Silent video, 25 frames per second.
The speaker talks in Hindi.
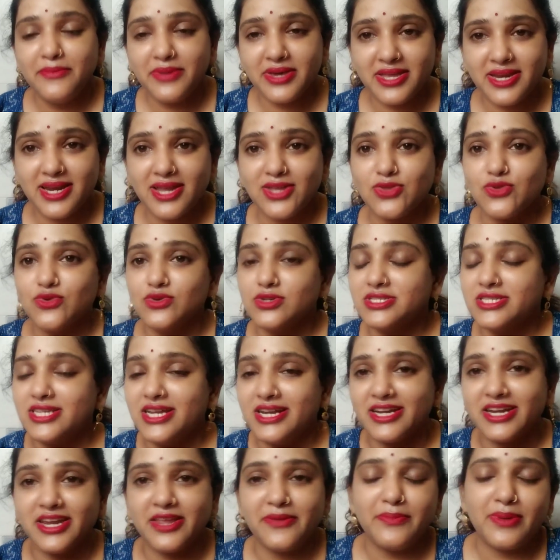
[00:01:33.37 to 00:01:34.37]
मेरा तो
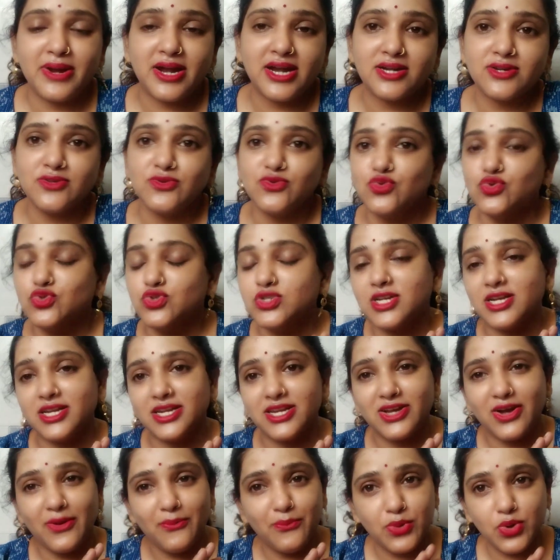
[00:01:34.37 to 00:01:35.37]
सैनिटरी पैड यूज
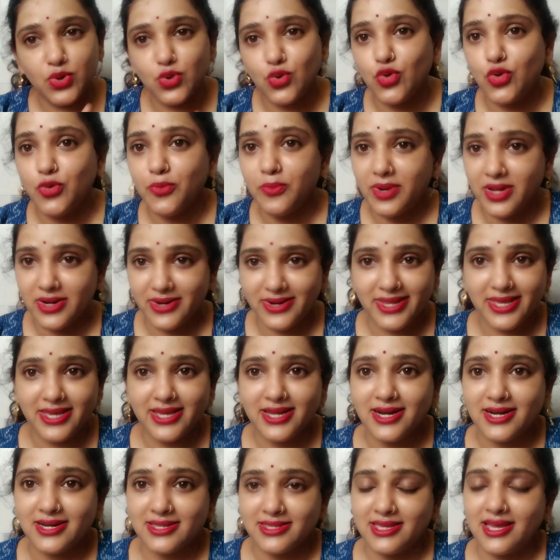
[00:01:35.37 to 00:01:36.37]
करने का बिल्कुल मन
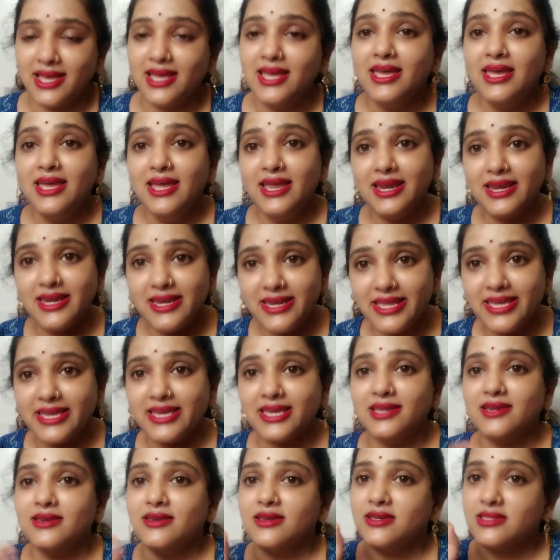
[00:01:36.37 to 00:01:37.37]
नहीं करता है
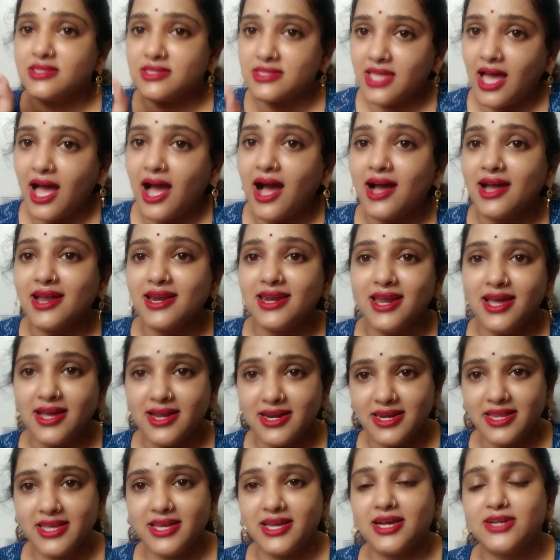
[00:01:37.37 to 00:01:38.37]
लेकिन दाग
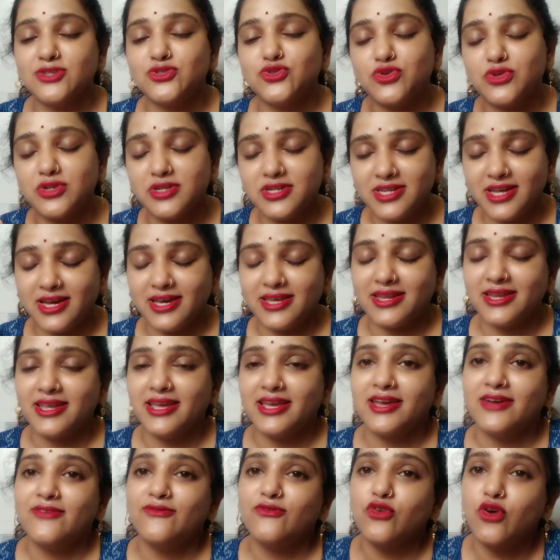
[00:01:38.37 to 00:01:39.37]
लगने का जो डर
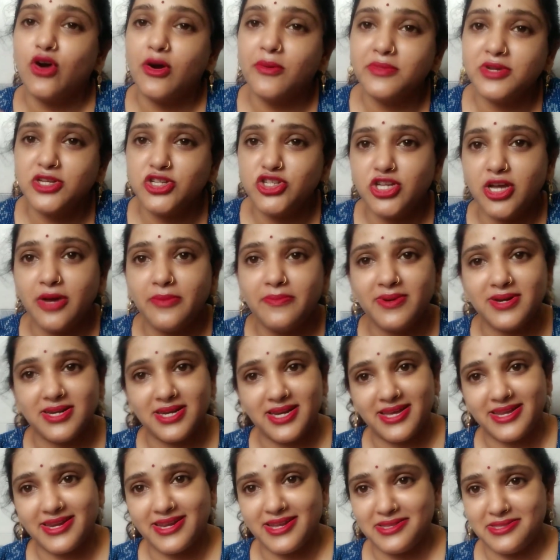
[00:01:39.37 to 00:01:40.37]
है वो हमेशा
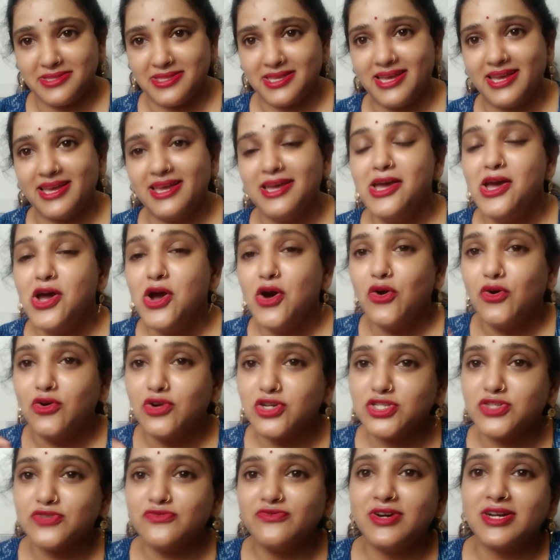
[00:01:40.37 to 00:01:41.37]
बना रहता है
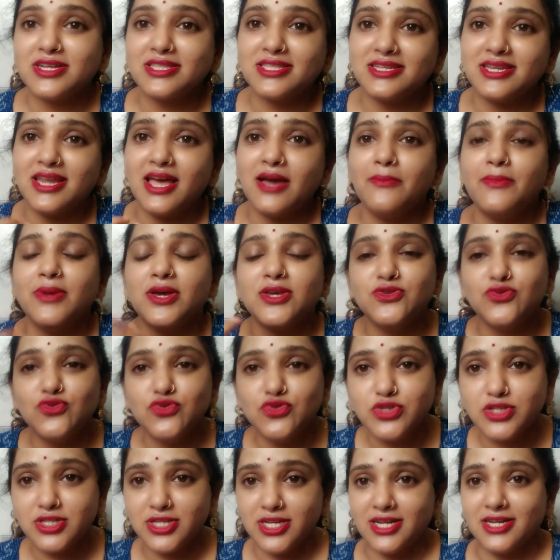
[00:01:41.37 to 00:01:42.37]
उस वक्त ना मैं
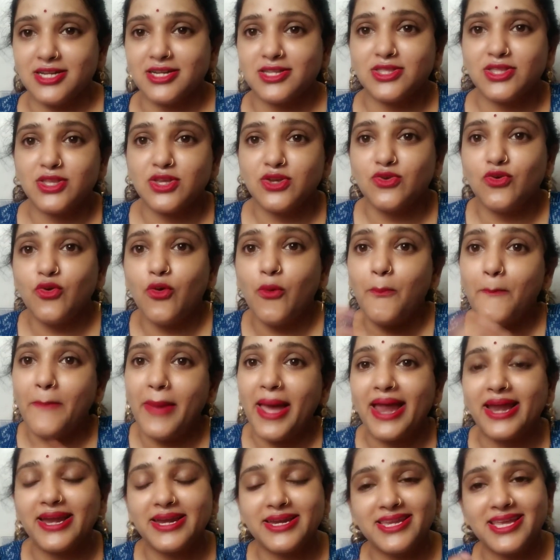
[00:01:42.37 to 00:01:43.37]
यूज़ करती हूँ
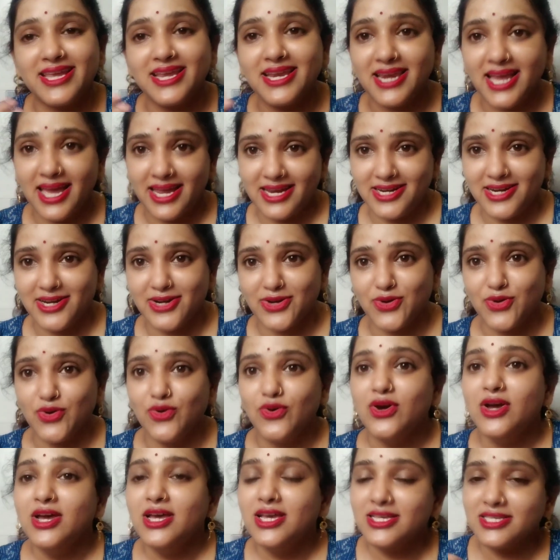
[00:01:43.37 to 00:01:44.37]
पैंटी लाइनर
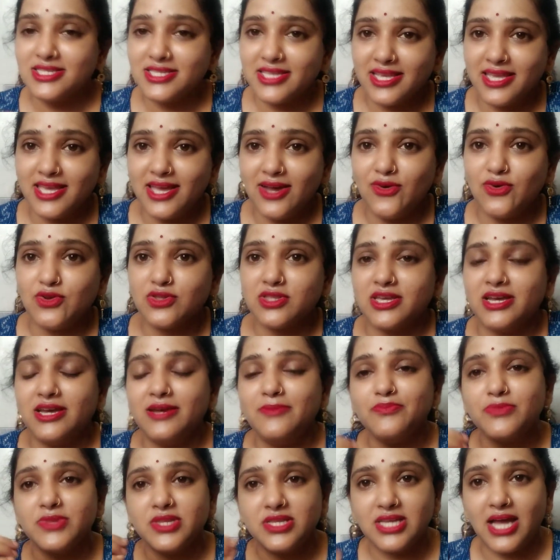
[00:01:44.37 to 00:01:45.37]
को इससे क्या होता
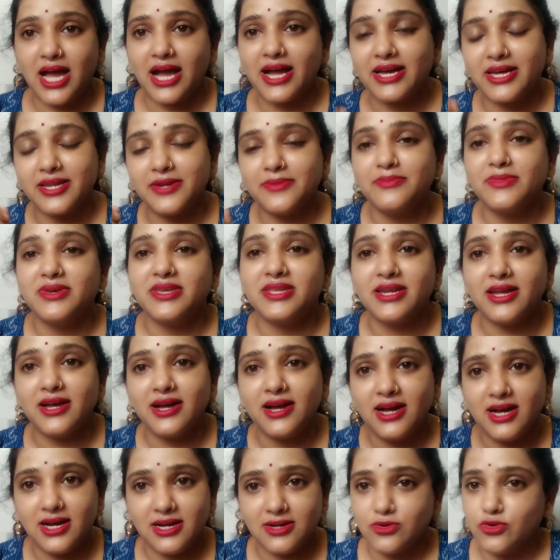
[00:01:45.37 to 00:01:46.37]
है अगर
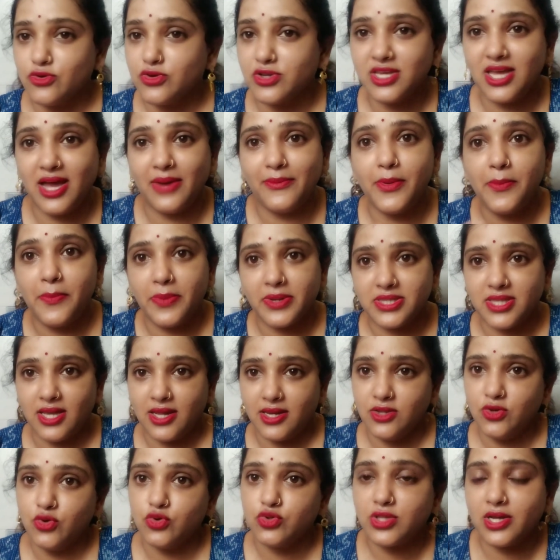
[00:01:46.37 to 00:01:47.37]
मेरा क्योंकि हमें
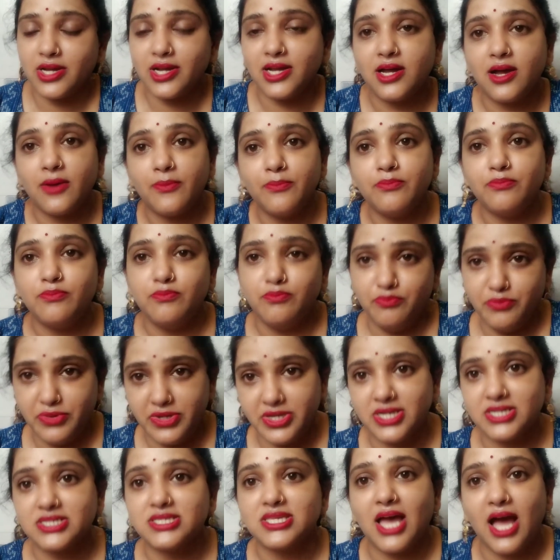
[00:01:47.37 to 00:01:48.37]
पता नहीं होता कब
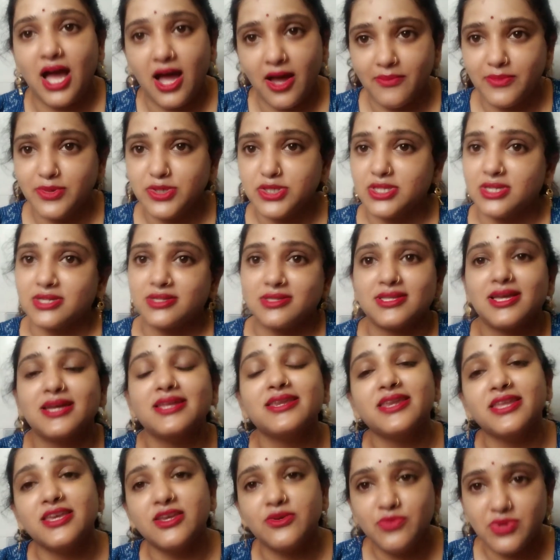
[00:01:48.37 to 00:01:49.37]
पीरियड्स आ भी सकता
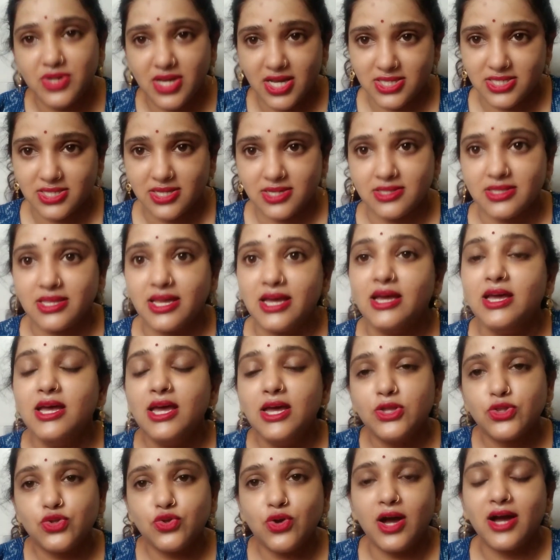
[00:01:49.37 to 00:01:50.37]
है नहीं भी आ सकता है
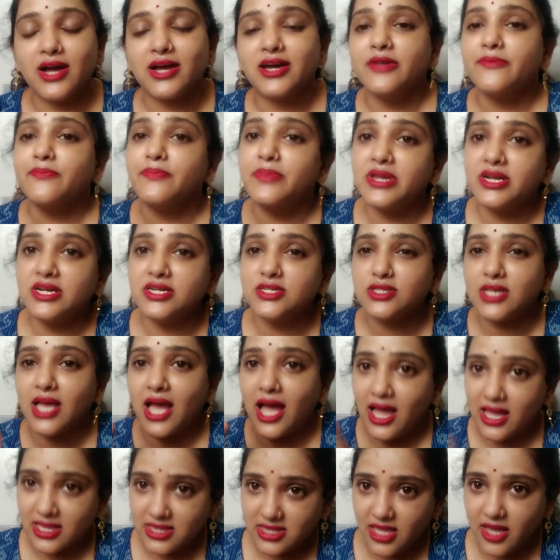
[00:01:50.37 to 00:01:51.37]
तो अगर
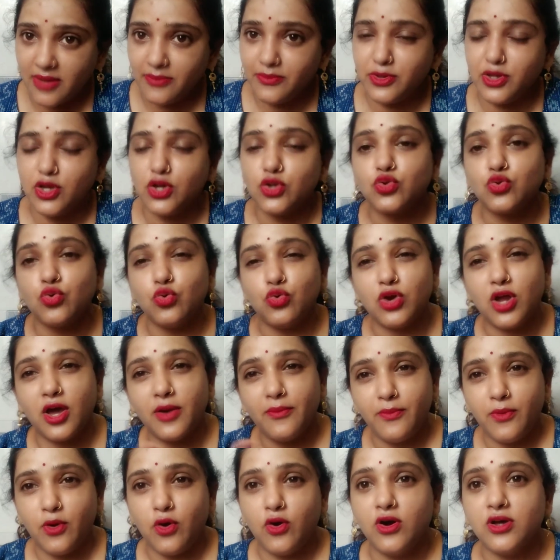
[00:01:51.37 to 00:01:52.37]
पीरियड्स आता भी है
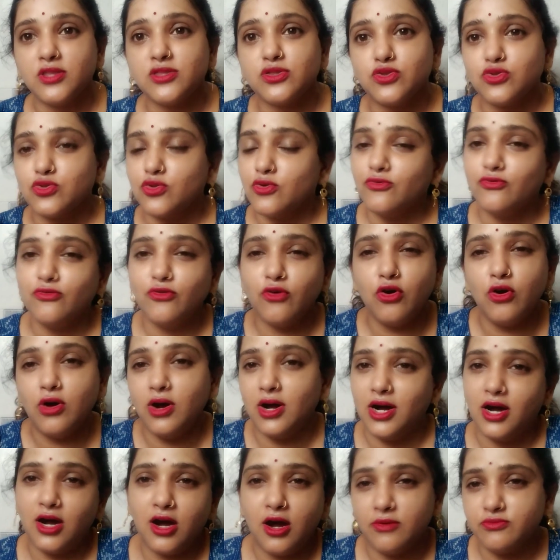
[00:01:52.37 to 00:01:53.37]
थोड़ा बहुत तो वो
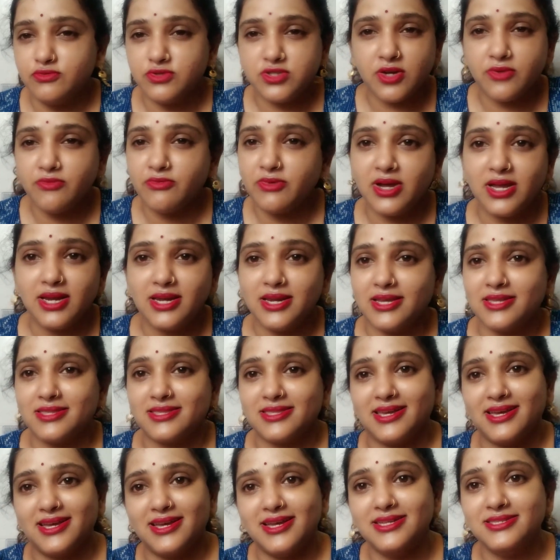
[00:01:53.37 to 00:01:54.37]
ऑब्जर्व कर
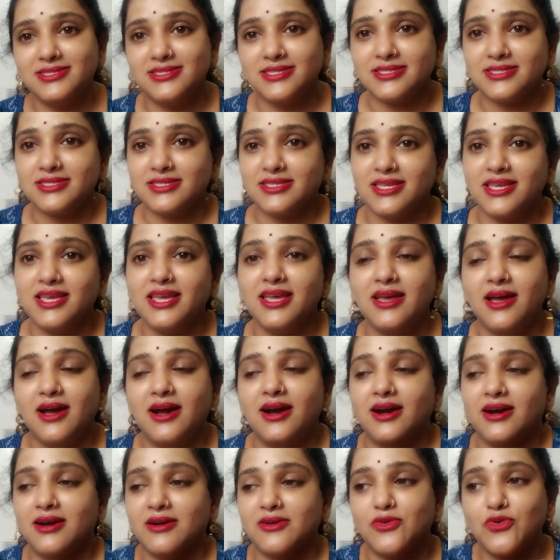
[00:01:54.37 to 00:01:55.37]
लेता है जिससे
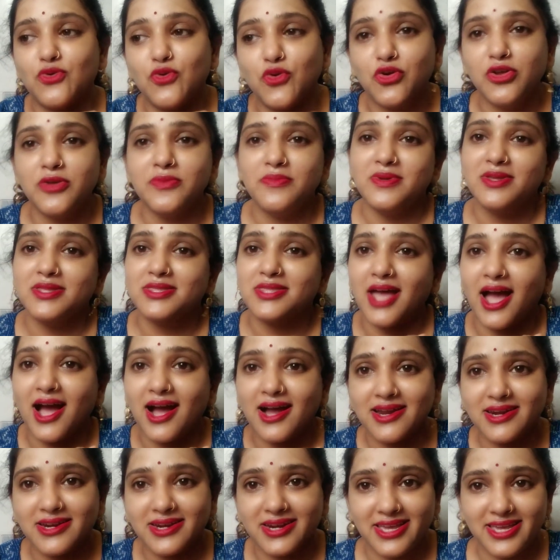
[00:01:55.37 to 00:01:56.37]
आ, कोई भी
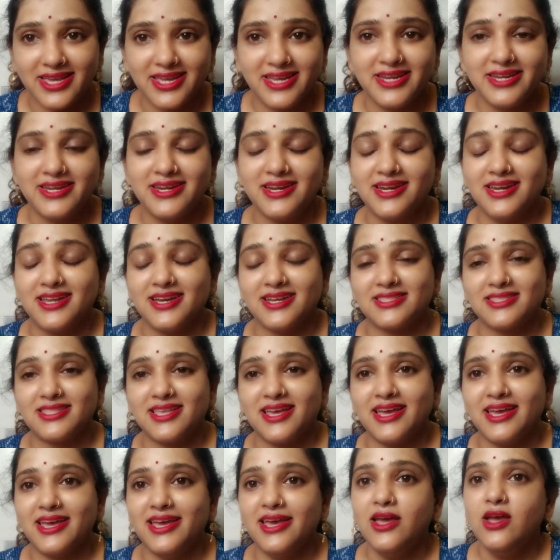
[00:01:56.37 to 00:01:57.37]
दाग नहीं
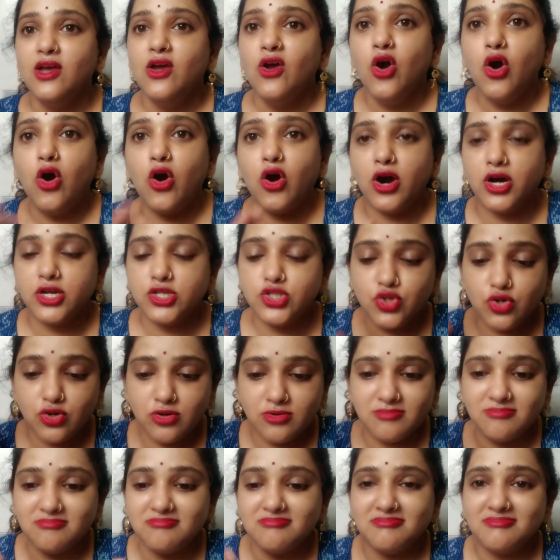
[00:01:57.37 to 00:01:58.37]
लगता है और जो
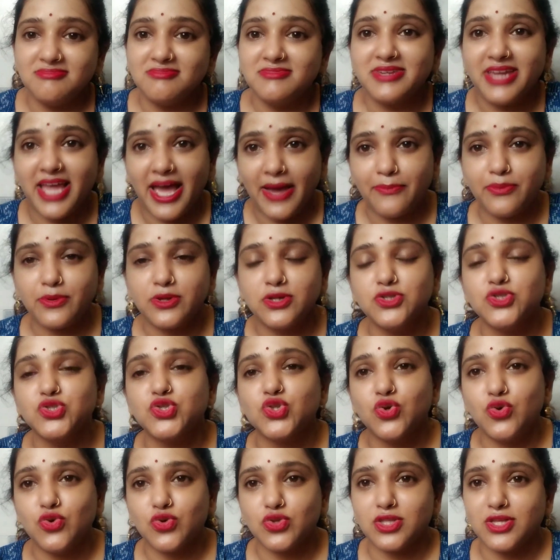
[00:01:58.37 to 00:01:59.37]
नैपकिन
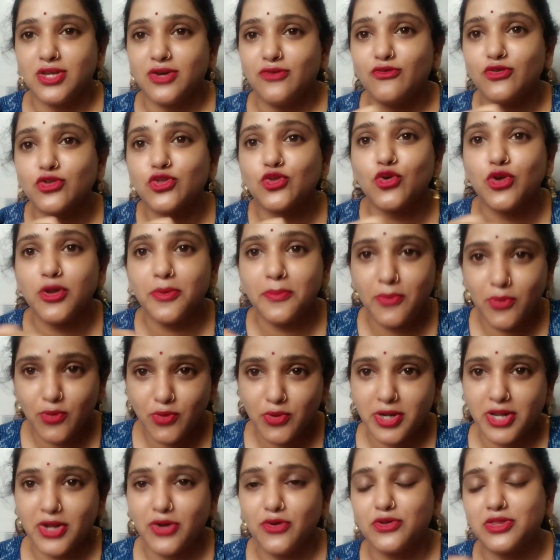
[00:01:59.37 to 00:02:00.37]
जो होते हैं वो थोड़े
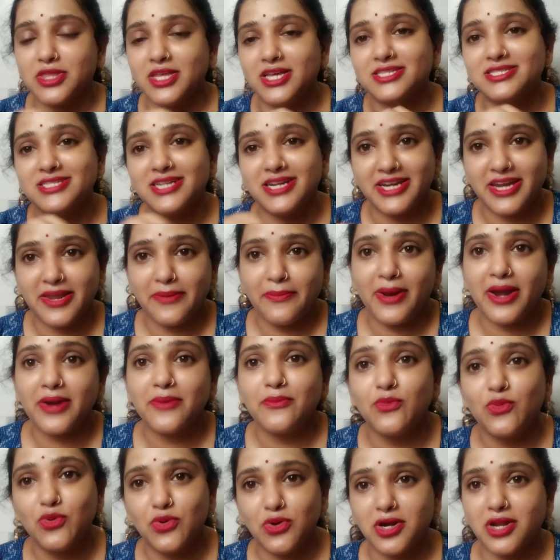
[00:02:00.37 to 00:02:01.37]
मोटे होते हैं सैटे
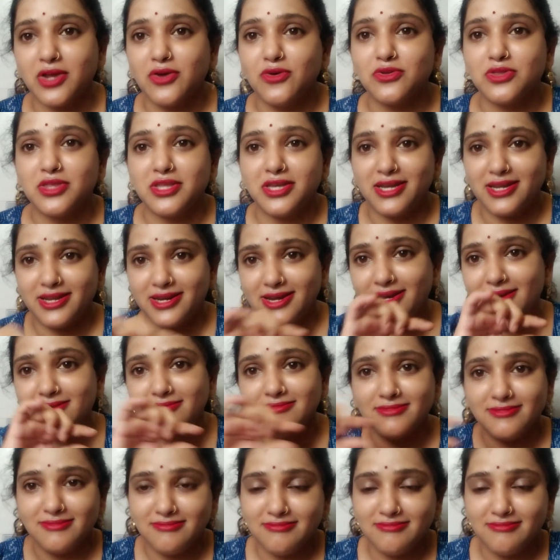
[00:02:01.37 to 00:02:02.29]
पैंट मोटे होते हैं ना